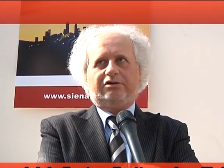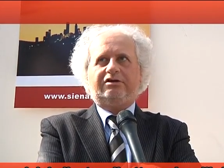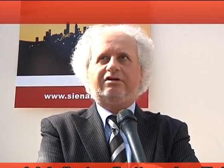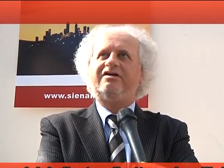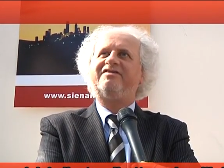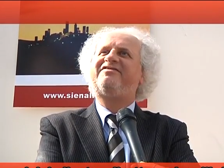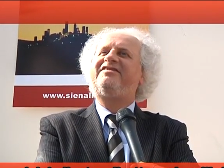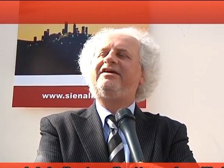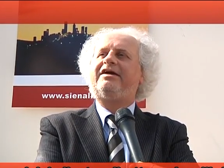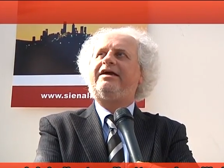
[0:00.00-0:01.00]
eh,
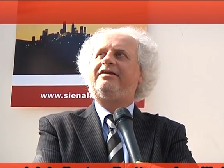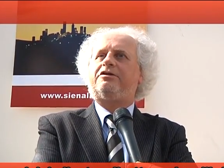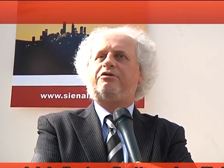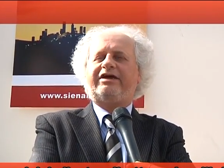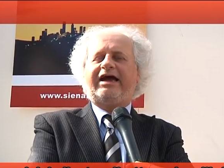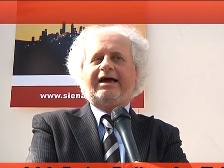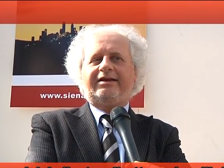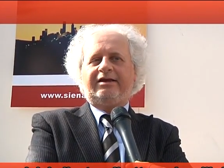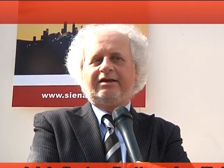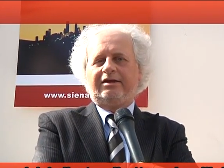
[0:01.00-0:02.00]
sigle
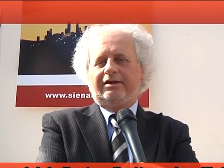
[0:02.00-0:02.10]
editoriali